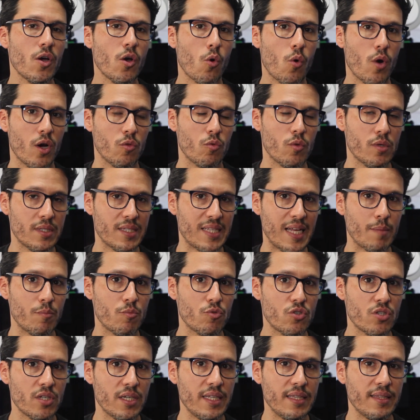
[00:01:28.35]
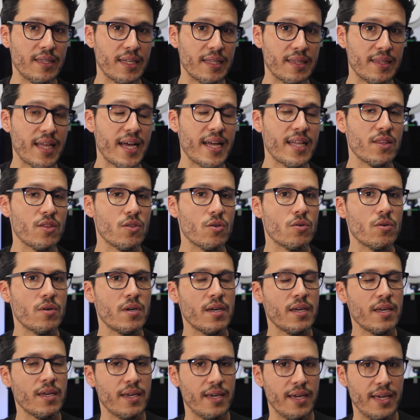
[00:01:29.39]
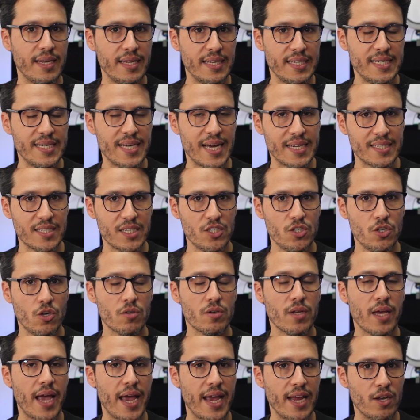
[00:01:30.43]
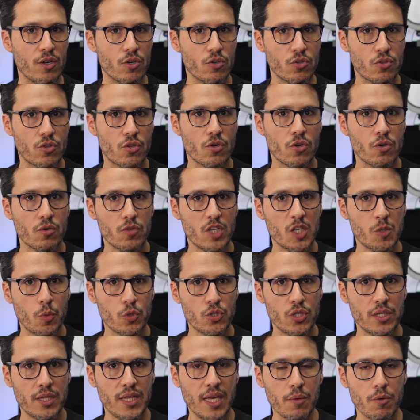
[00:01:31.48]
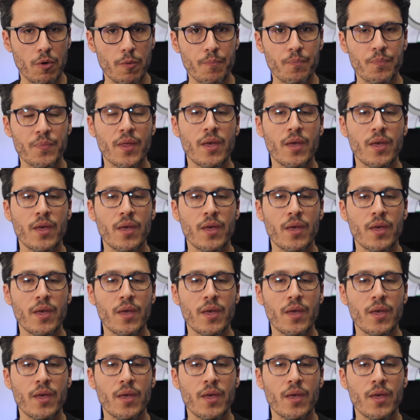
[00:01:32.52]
cuando estamos intentando iniciar sesión en otro dispositivo.